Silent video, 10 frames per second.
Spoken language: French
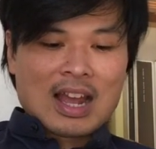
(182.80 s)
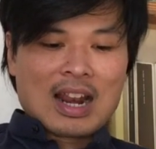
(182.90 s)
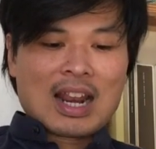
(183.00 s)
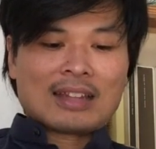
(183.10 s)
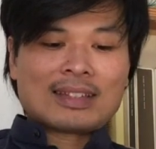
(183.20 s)

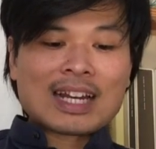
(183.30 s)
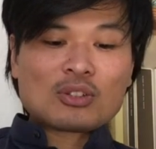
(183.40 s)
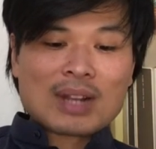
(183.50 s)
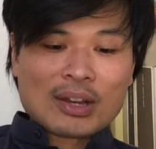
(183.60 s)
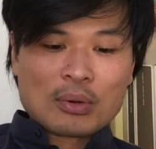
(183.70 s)
La terre de
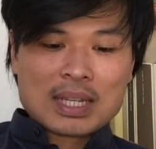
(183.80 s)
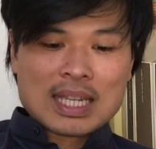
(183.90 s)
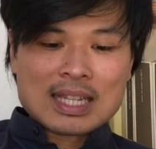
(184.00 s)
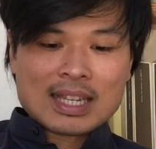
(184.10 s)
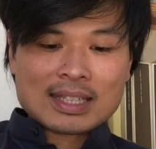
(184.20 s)
la
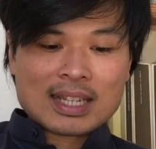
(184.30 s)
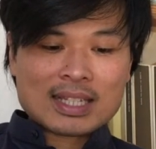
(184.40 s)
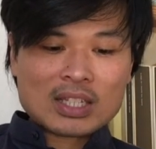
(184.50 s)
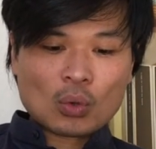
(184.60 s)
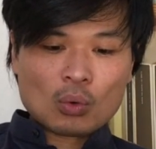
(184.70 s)
colline était,
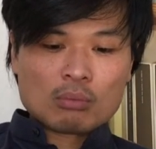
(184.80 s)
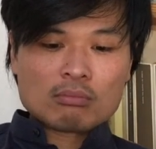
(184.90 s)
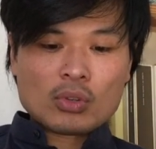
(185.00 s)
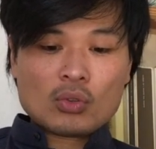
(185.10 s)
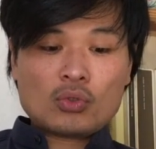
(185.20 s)
dit-on,
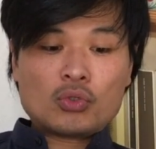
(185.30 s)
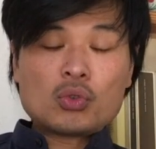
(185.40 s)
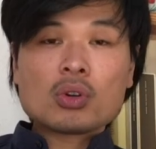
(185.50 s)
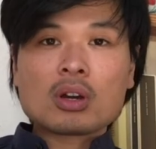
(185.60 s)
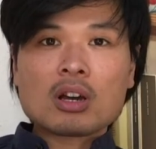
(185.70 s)

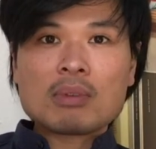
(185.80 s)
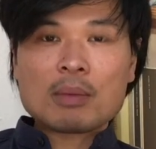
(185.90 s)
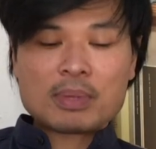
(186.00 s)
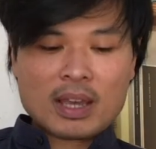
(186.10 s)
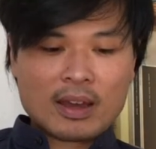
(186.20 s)
dure comme la
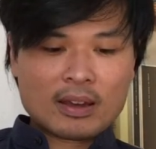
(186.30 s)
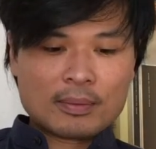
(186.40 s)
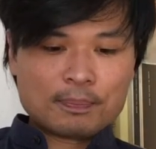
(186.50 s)
pierre.